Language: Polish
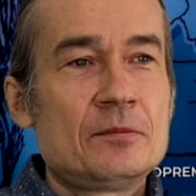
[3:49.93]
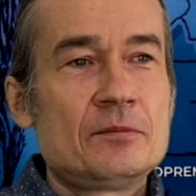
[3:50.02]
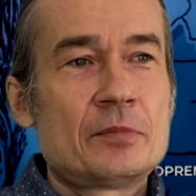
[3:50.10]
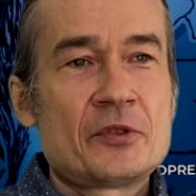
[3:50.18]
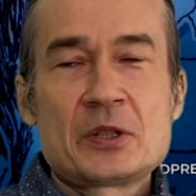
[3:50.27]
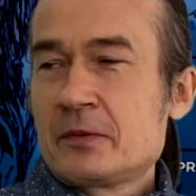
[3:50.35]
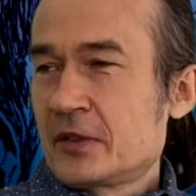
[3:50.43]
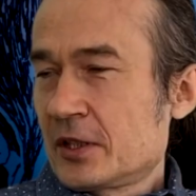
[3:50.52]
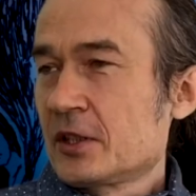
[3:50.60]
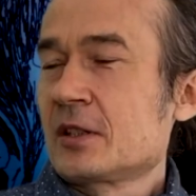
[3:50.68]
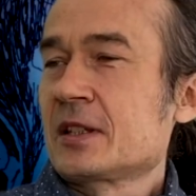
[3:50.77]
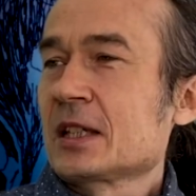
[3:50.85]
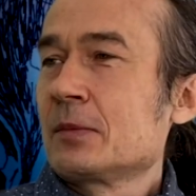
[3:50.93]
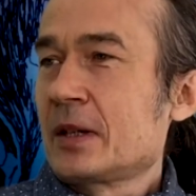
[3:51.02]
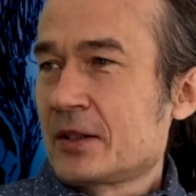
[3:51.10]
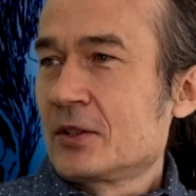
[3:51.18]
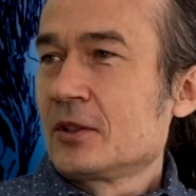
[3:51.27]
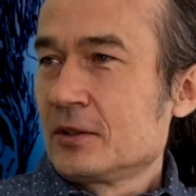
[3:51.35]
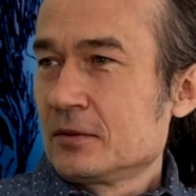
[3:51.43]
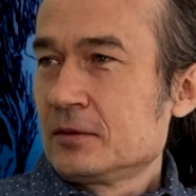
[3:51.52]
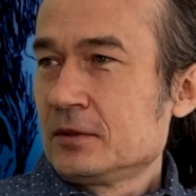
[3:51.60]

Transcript: Powiedzieliśmy wcześniej, że to jest taki bardzo...